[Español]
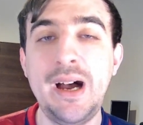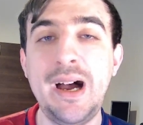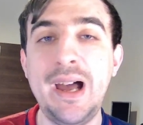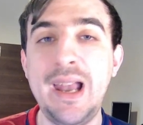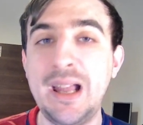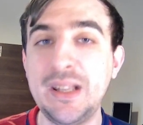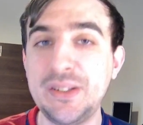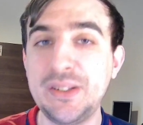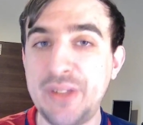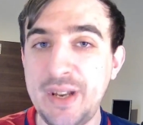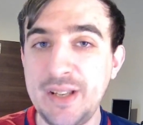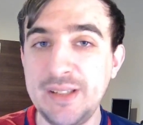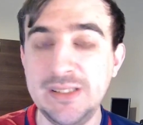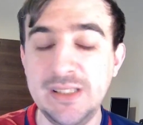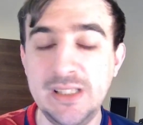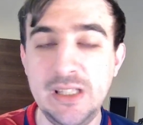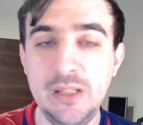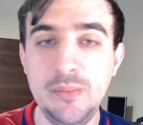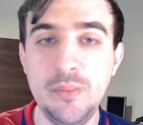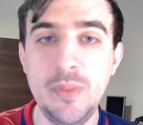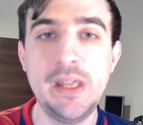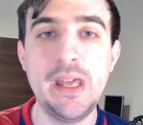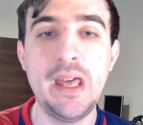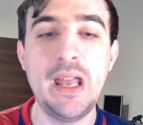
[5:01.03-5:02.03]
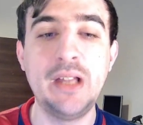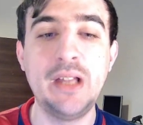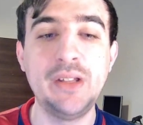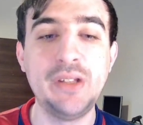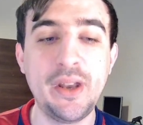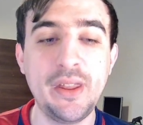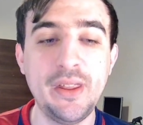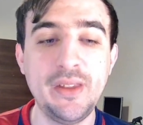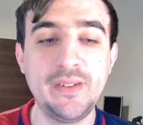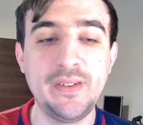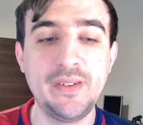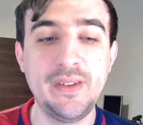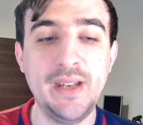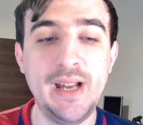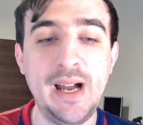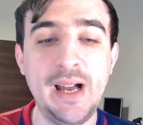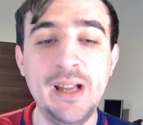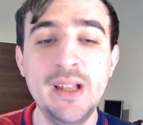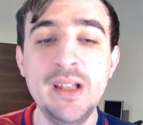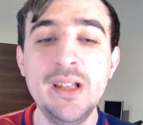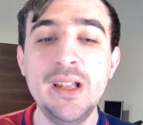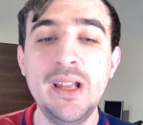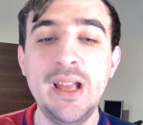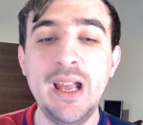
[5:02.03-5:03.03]
A las 3 y media de la tarde
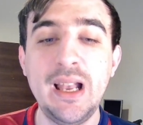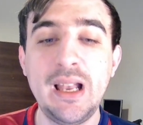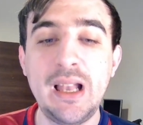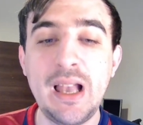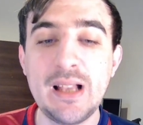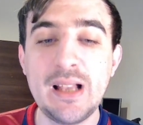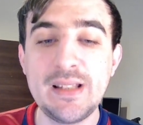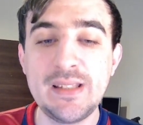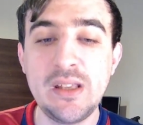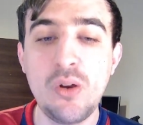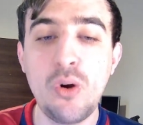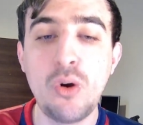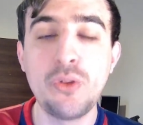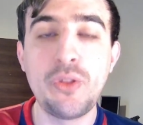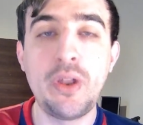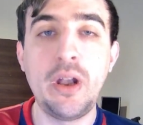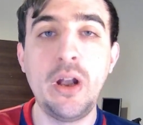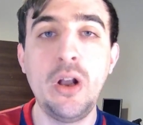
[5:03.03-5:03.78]
será el clásico contra el